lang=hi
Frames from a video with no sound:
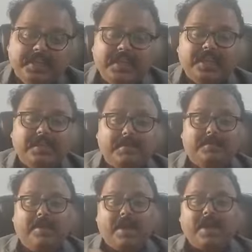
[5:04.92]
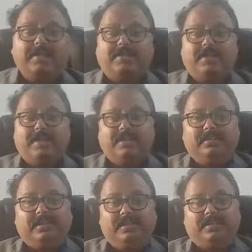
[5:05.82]
कि भारत के
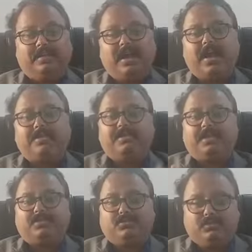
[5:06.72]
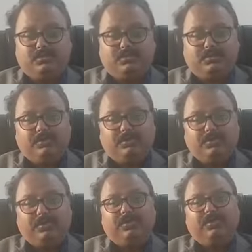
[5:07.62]
अंदर आप जरा सोचो
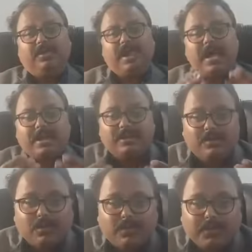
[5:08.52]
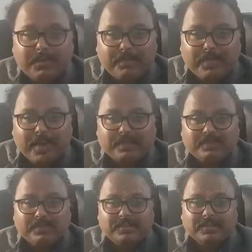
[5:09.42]
लाख लोगों के
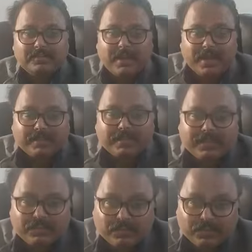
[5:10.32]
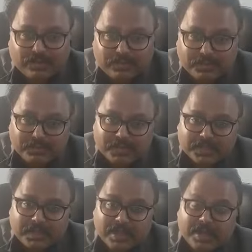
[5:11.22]
पास भारत की टोटल
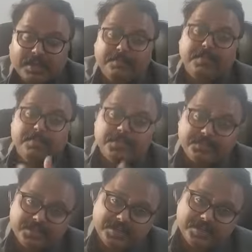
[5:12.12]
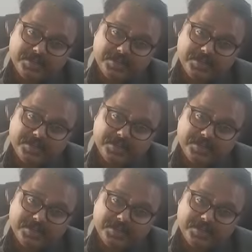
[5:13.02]
संपत्ति का नब्बे परसेंट